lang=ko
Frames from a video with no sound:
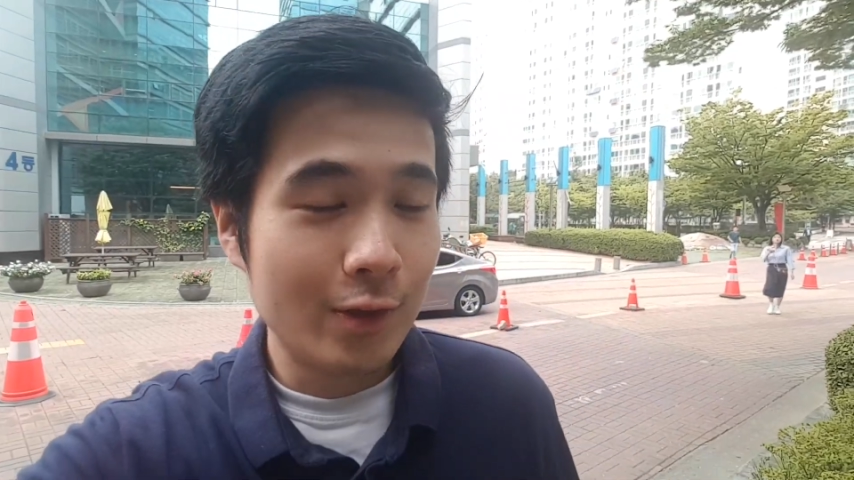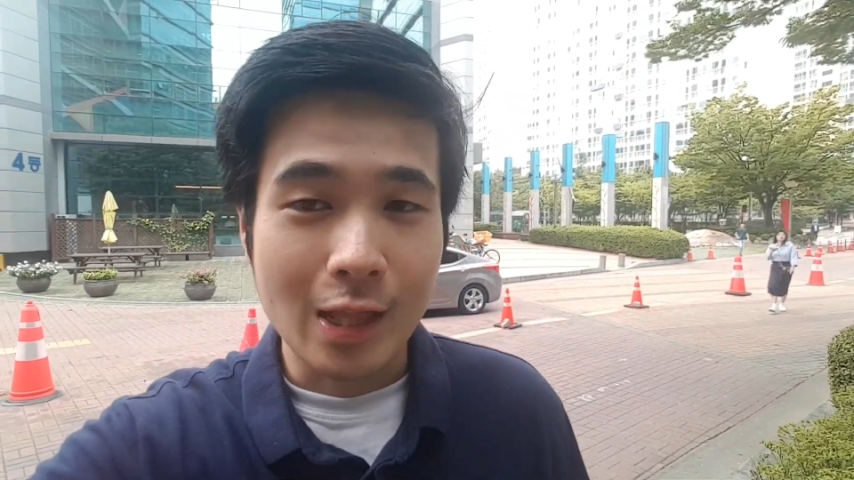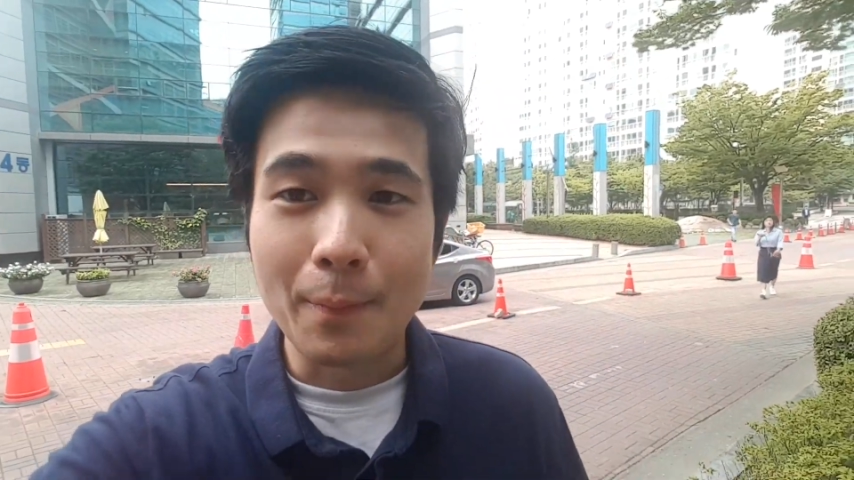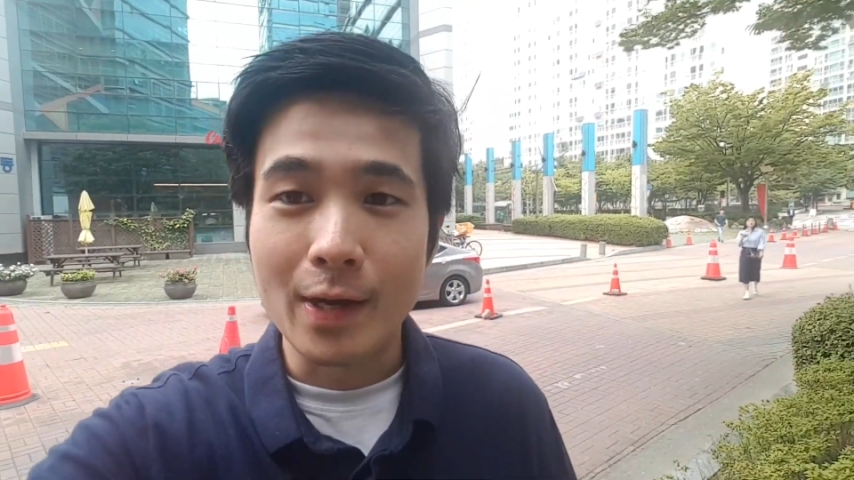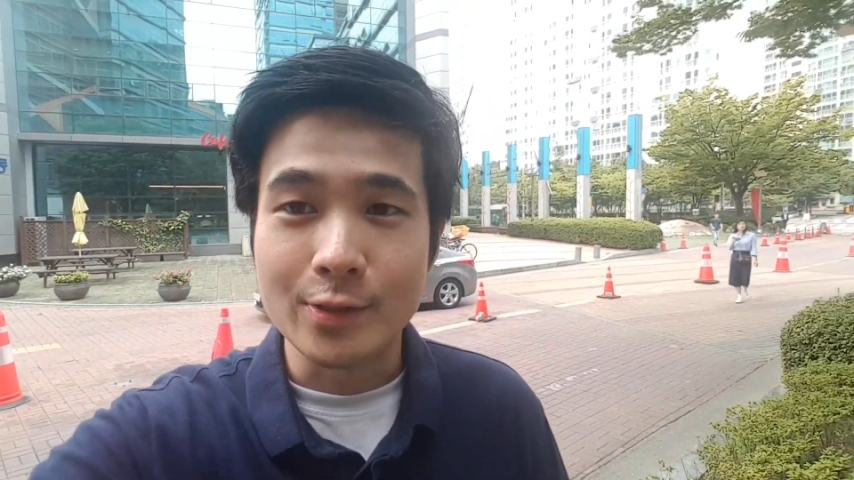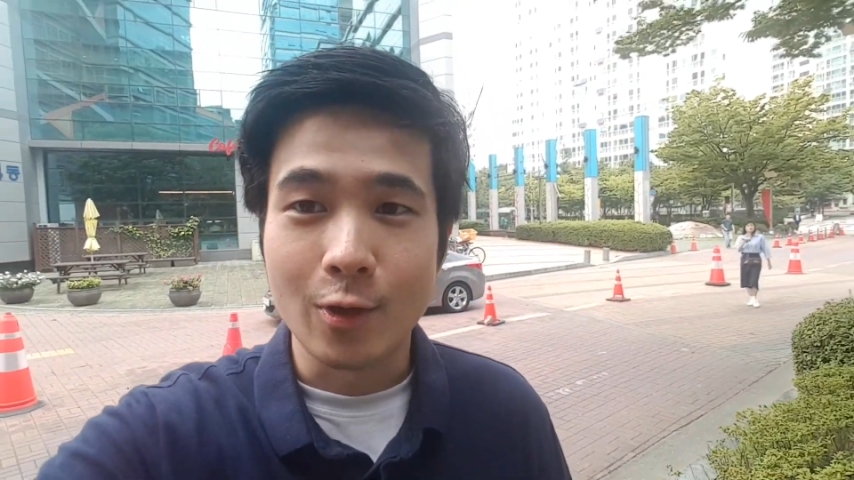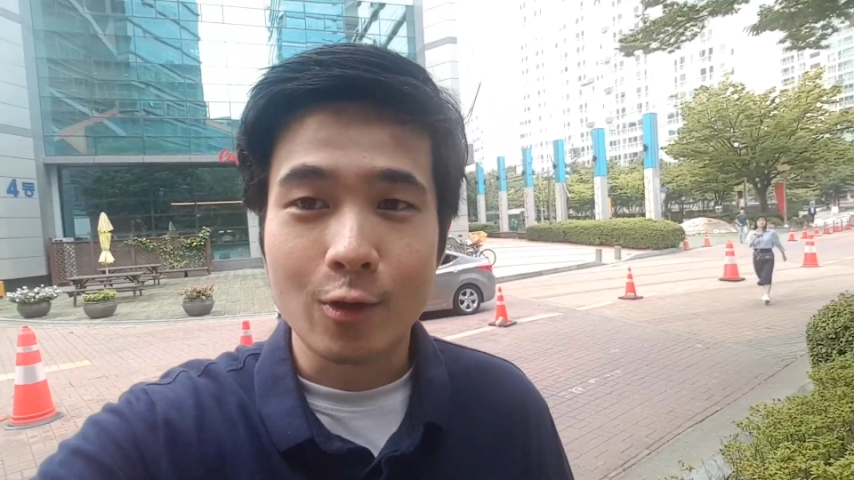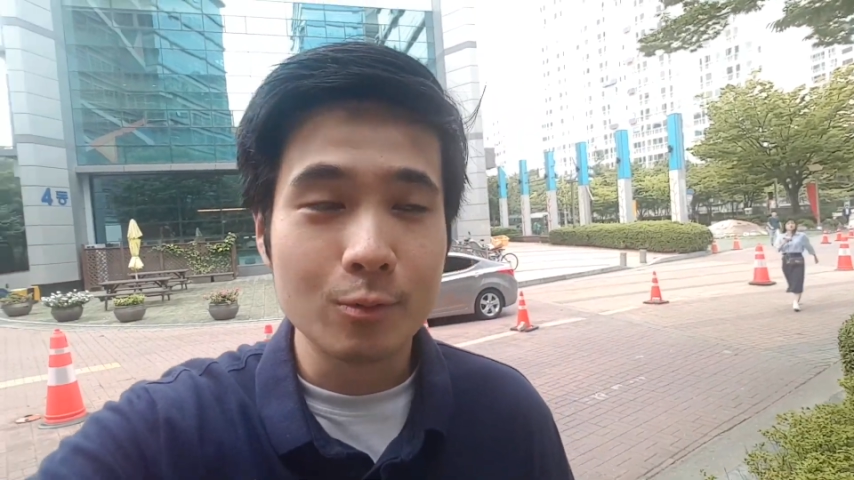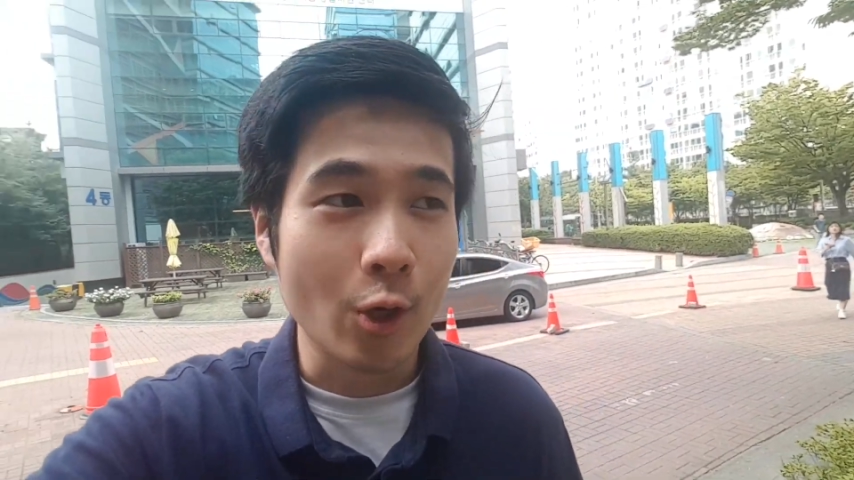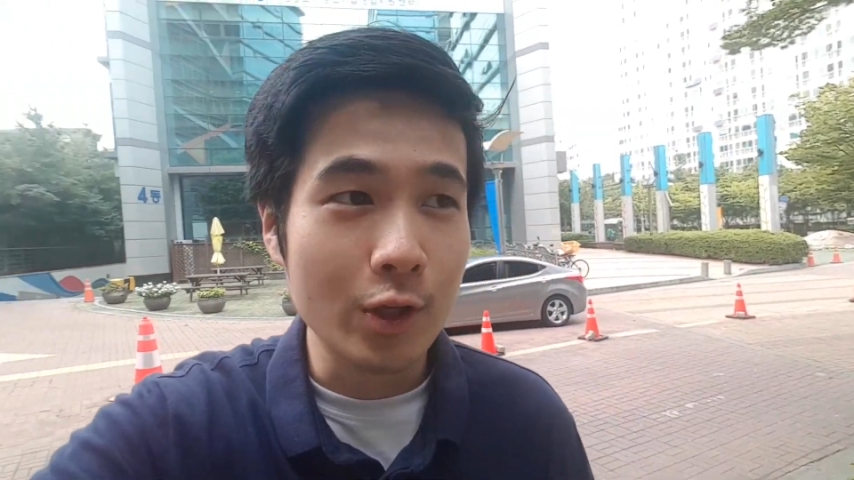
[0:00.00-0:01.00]
대박이죠.
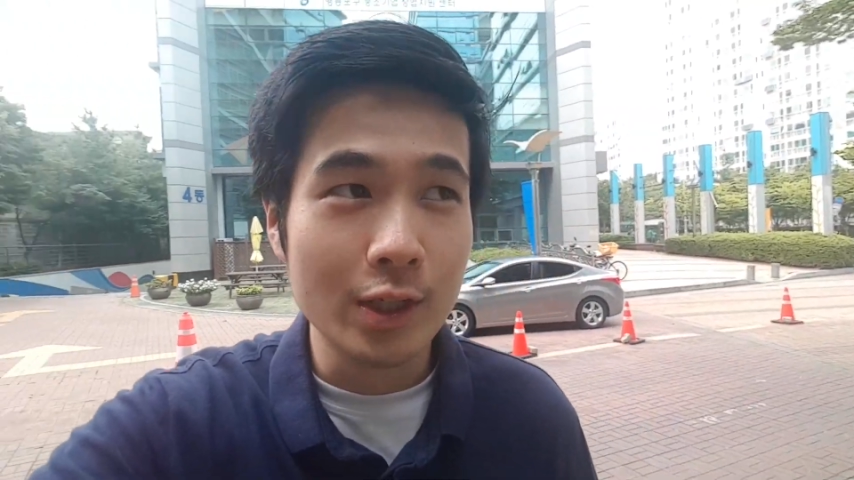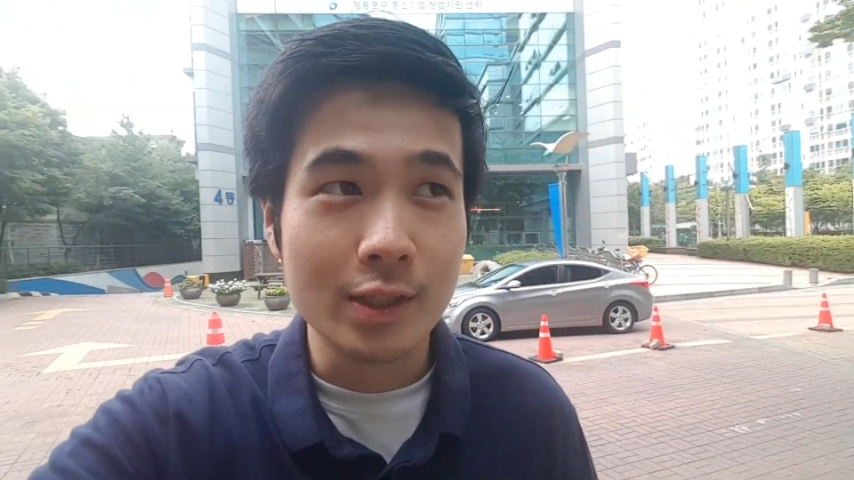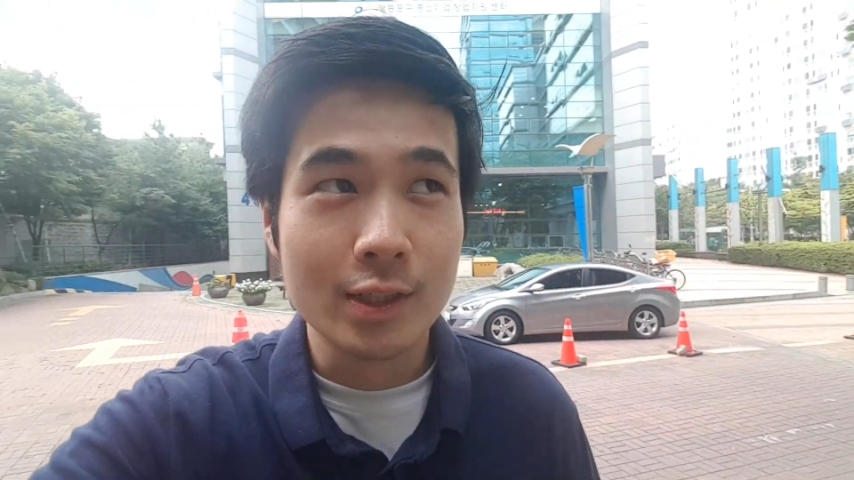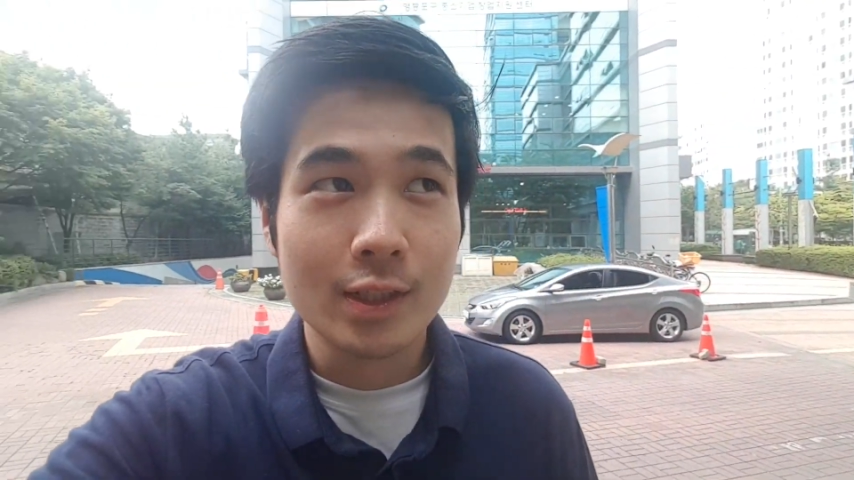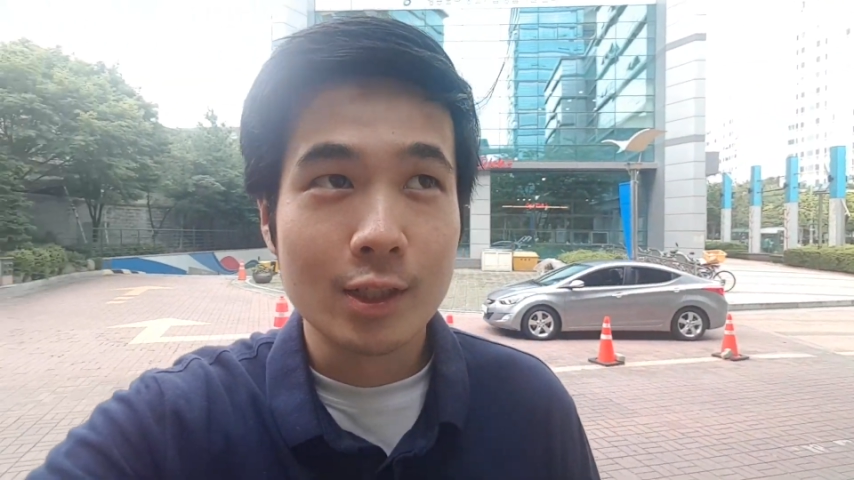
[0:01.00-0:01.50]
그럼 저는